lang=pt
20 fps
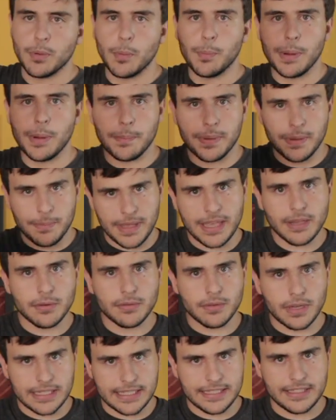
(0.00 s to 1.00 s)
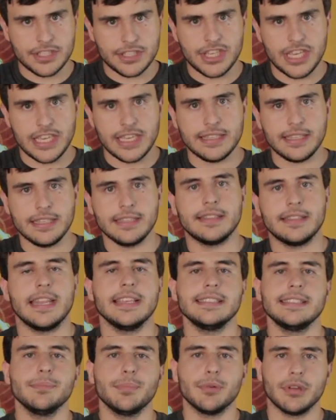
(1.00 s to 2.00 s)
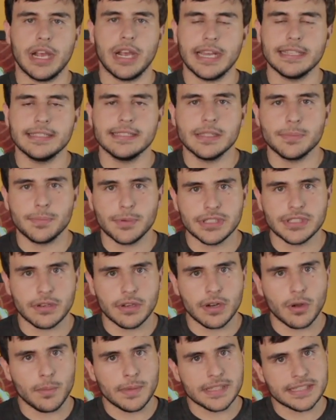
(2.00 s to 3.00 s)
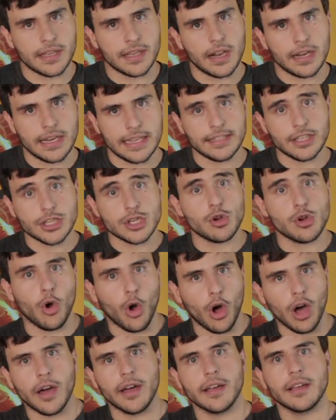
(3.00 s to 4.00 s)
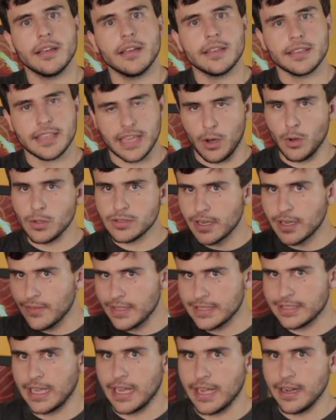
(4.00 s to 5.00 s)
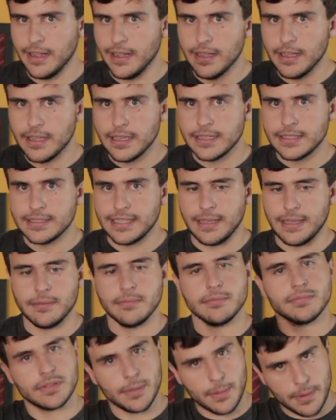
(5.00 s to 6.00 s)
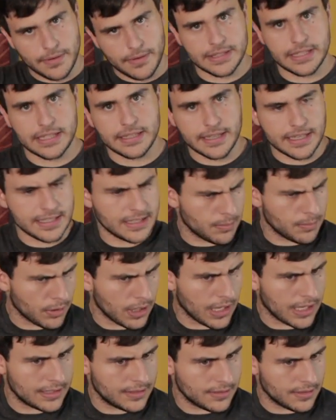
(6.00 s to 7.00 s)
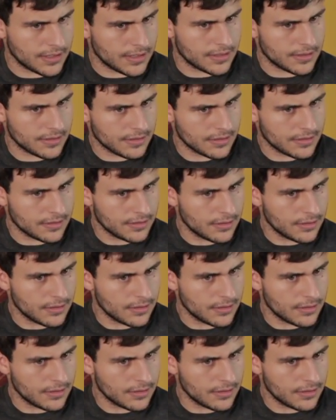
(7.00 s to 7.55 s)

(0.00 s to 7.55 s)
O primeiro a Lenda de Aang tem três temporadas, e depois agora começaram a Lenda de Korra, que é a outra Avatar, tem também vai ter três temporadas, eu acho.